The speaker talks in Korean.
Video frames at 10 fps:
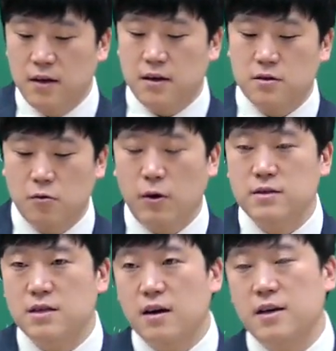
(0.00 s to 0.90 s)
그래서
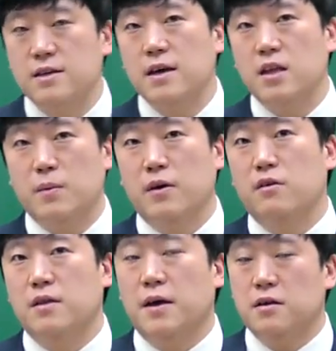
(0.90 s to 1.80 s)
관세가 있게
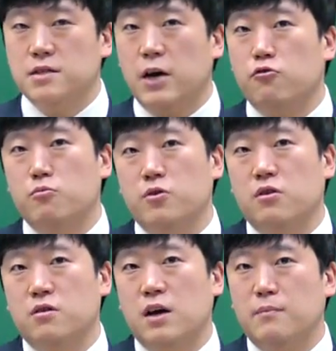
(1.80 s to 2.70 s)
되면 당연히
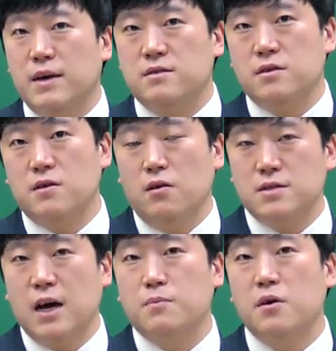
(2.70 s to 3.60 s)
자유무역을 함에 있어서
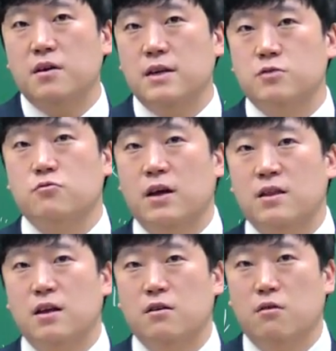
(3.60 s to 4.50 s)
장벽이 될 수가
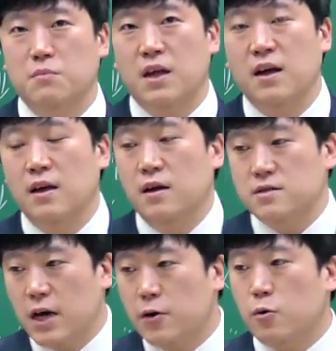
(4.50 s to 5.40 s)
있다는 겁니다.
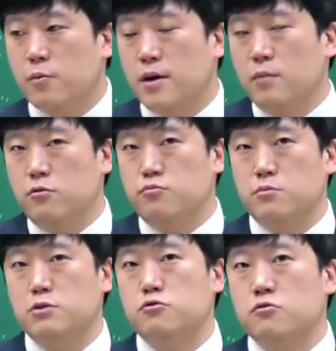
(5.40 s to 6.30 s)
자유롭게
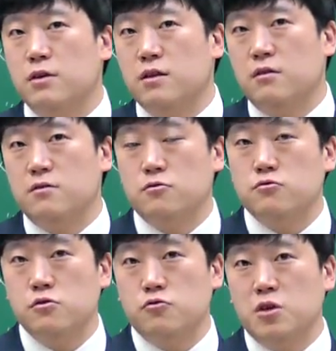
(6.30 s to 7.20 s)
물품을 수출하는 것,
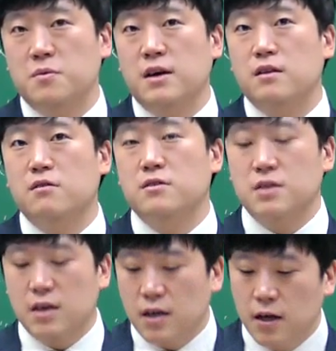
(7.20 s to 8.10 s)
수출 수입을 하는
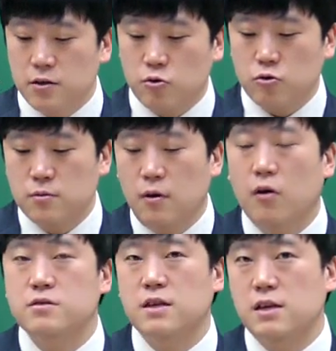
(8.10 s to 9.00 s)
것이 조금
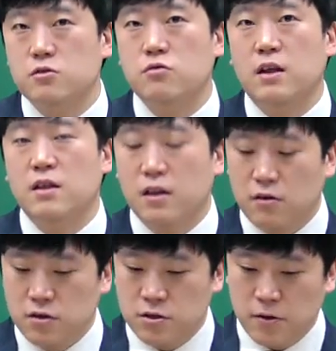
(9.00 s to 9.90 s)
억제될 수가 있다는
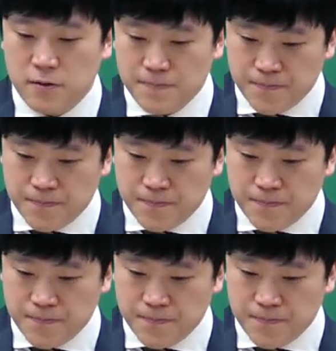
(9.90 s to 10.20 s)
것이죠.